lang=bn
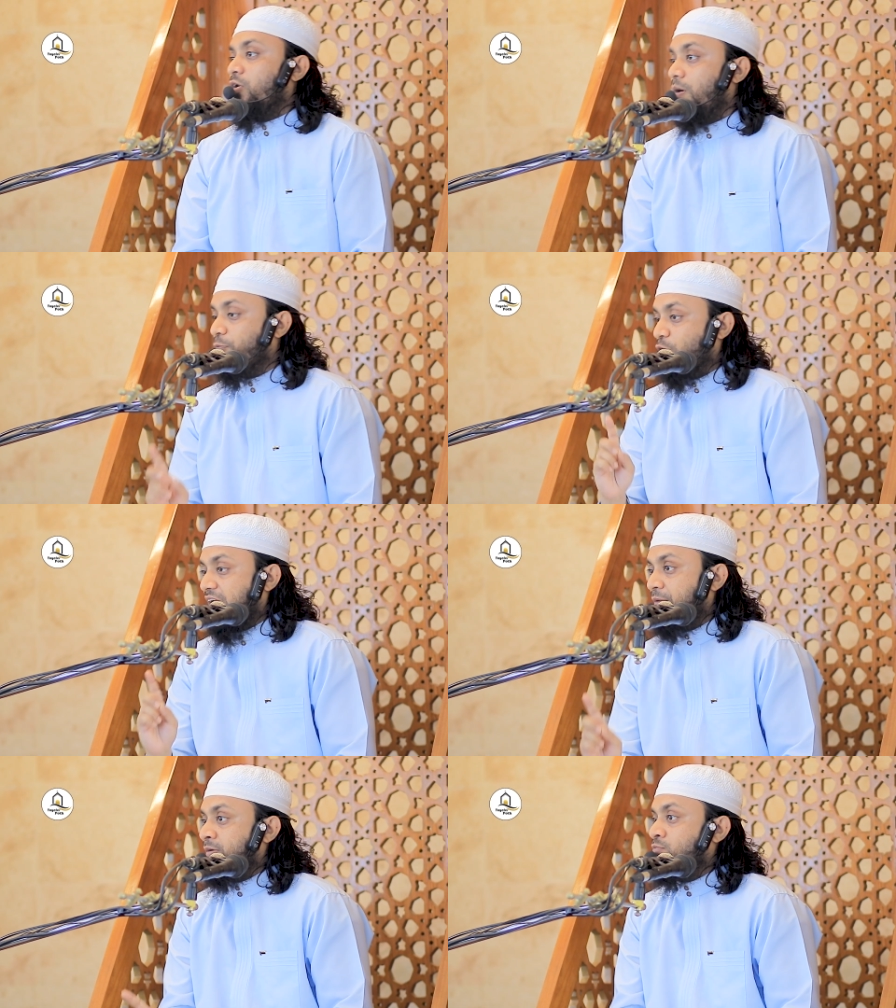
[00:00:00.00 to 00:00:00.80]
রব্বুল
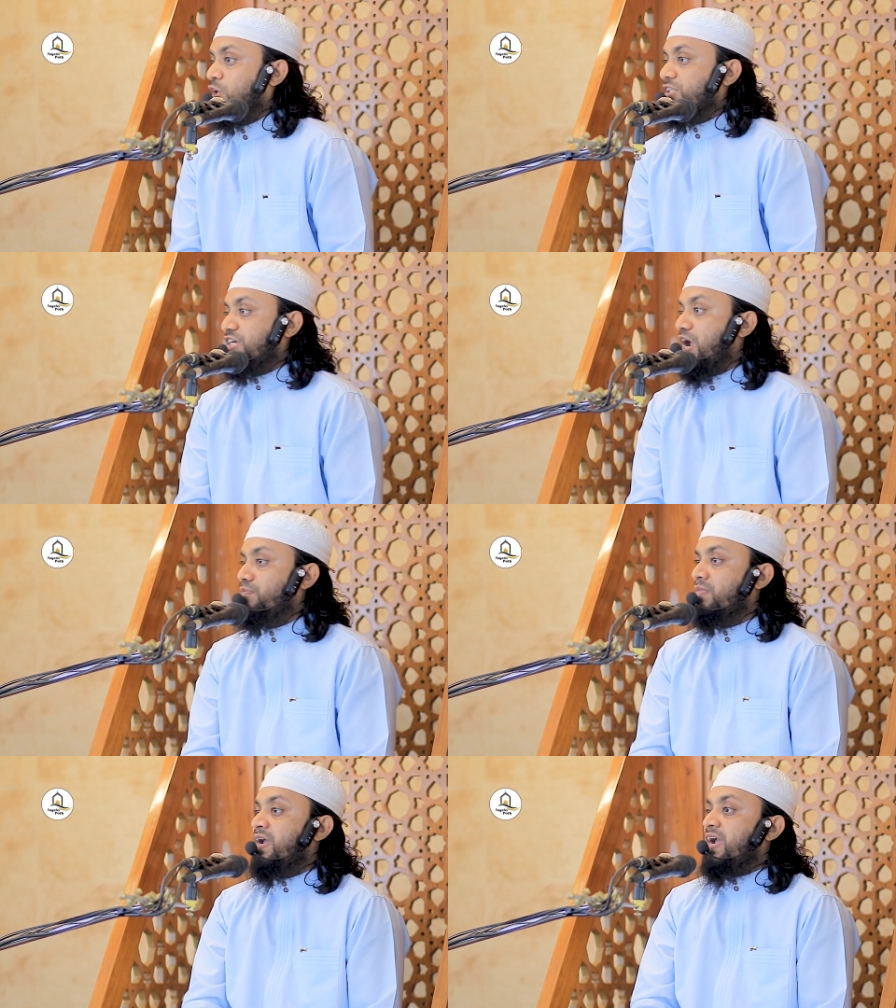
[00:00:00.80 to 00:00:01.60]
আলমিন বলছেন
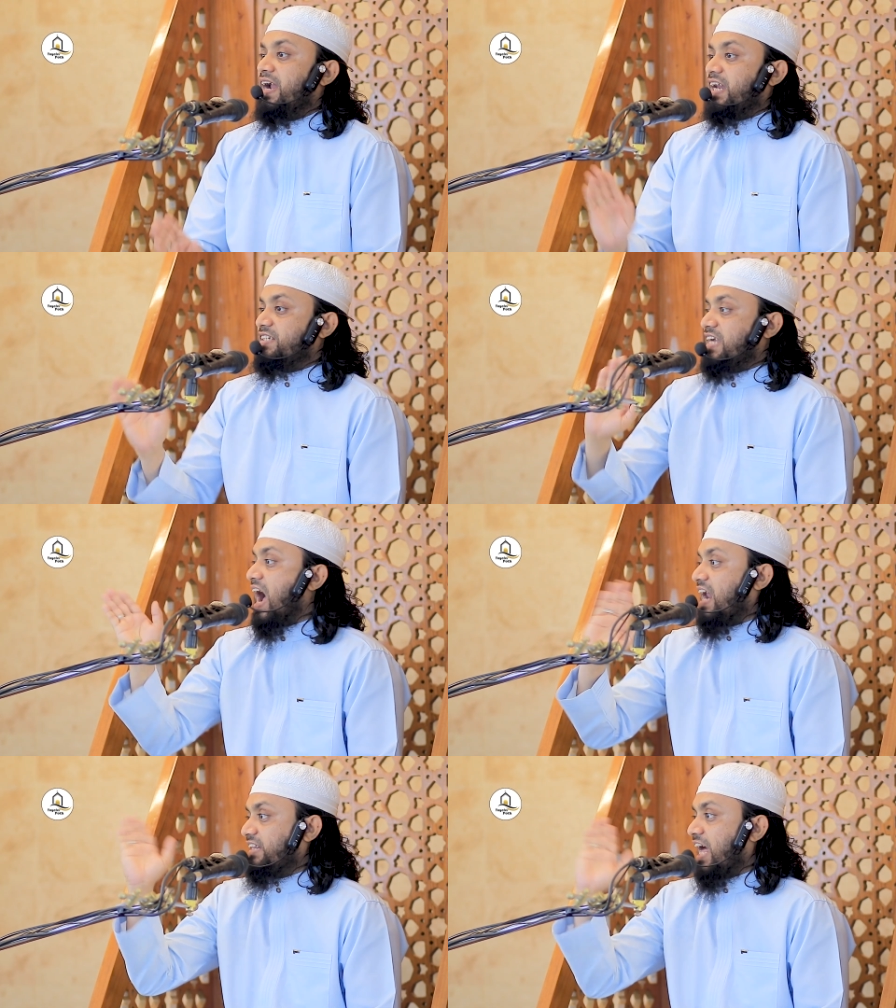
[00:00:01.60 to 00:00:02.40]
এটা
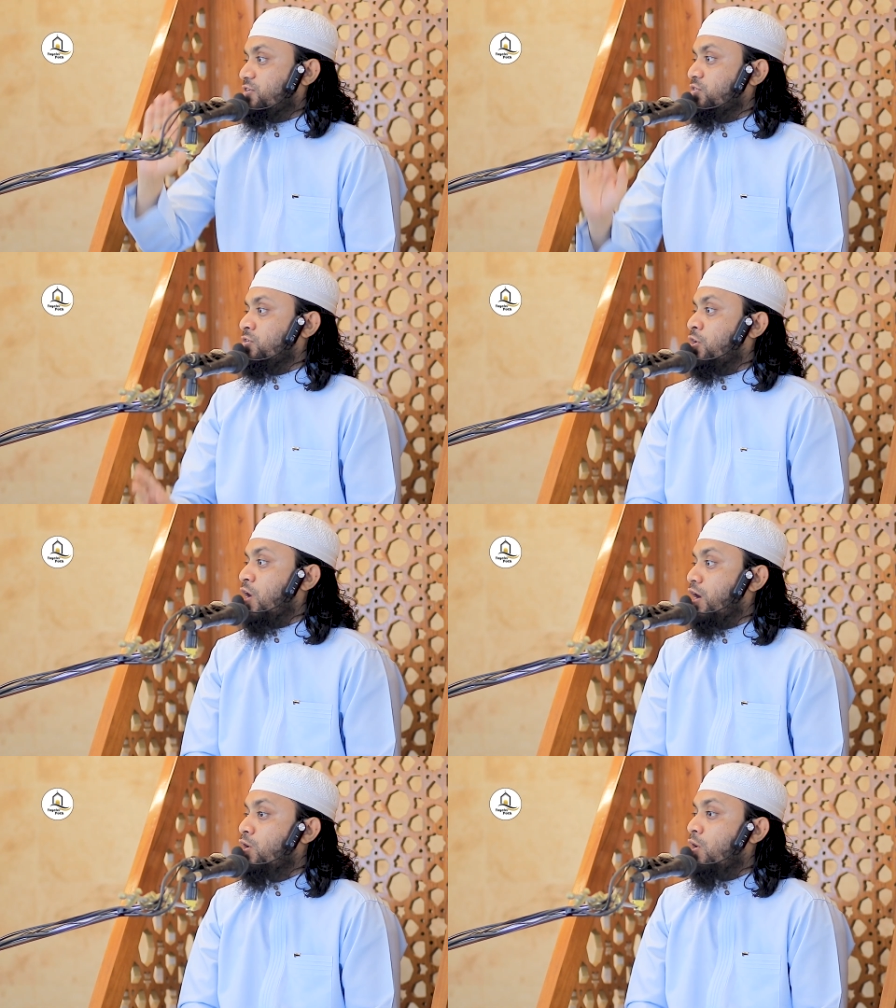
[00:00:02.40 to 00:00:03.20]
যার তার জন্য
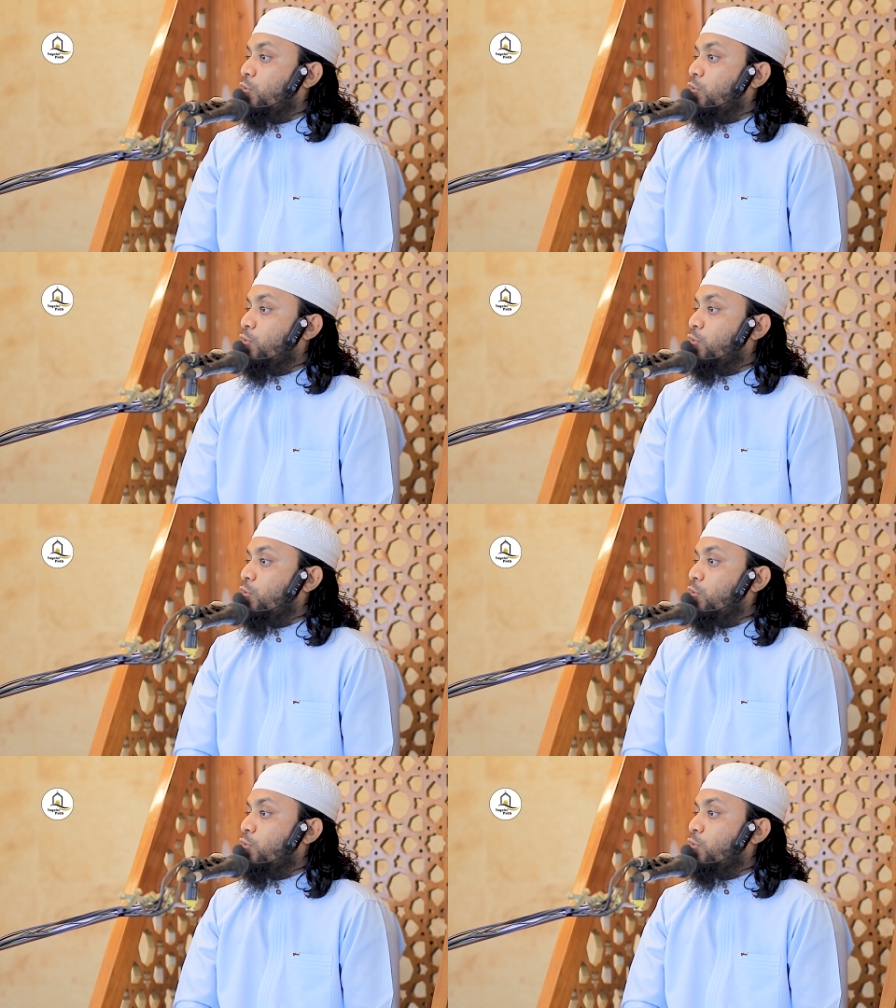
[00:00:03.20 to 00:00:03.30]
নয়